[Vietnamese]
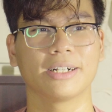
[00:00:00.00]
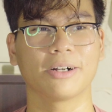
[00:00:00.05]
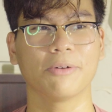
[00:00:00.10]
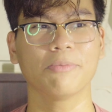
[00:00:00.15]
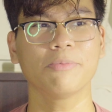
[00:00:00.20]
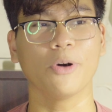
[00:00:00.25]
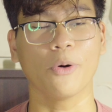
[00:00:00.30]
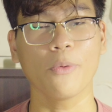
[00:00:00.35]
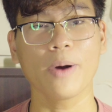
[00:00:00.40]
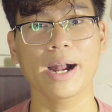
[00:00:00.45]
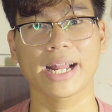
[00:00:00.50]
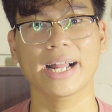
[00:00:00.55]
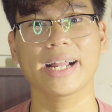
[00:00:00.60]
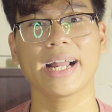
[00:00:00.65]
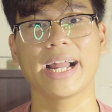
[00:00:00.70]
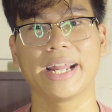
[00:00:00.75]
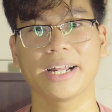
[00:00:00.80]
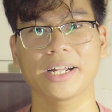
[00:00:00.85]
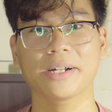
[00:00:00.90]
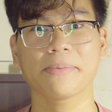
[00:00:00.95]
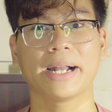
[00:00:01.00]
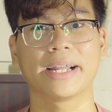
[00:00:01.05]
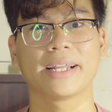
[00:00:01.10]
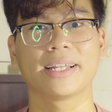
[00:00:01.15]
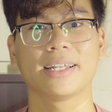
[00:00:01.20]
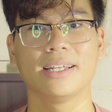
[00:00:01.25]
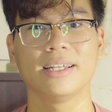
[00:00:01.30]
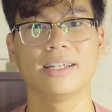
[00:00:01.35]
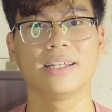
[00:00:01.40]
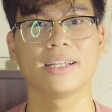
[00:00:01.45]
là cũng đủ ăn cả ngày á các bạn.
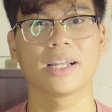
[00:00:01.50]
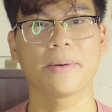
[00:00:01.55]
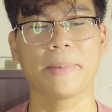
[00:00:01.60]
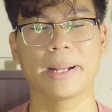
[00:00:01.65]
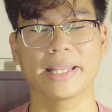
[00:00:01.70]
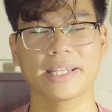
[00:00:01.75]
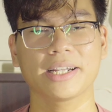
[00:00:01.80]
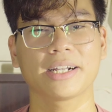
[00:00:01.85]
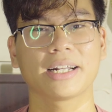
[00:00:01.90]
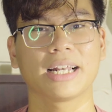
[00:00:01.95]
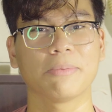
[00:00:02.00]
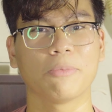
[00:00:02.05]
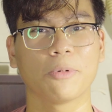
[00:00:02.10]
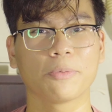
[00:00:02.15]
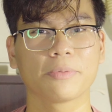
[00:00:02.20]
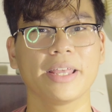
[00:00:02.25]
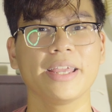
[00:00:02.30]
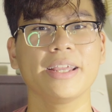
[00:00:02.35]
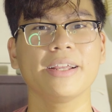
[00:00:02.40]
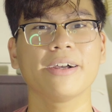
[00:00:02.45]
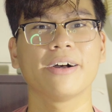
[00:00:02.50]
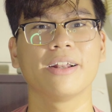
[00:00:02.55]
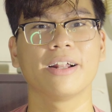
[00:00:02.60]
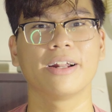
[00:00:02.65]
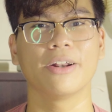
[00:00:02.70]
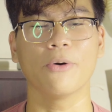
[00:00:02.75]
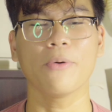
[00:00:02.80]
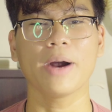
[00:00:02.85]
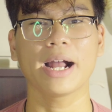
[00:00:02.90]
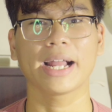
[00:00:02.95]
Các bạn chỉ cần làm 1 tiếng thôi
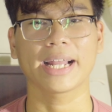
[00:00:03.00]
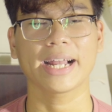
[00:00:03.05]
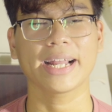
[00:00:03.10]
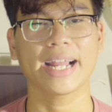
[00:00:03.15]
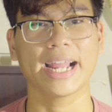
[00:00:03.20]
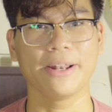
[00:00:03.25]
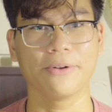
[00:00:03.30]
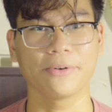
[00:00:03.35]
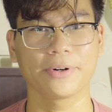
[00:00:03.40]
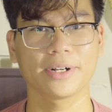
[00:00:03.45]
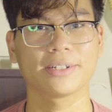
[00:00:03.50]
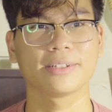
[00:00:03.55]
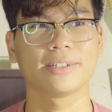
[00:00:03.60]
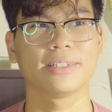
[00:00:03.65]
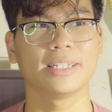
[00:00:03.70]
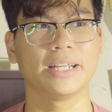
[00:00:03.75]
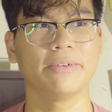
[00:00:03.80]
là đủ ăn cả ngày luôn á,